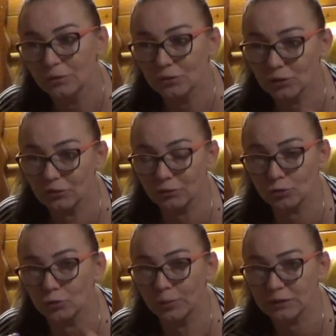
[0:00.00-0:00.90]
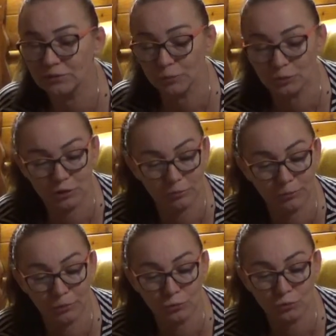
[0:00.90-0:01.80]
no nie wiem, to już Państwo pod siebie
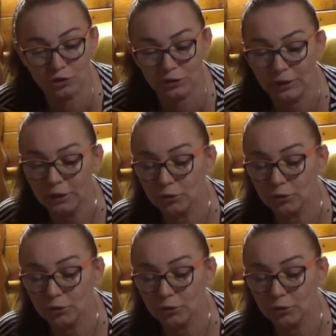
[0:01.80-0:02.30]
podłóżcie,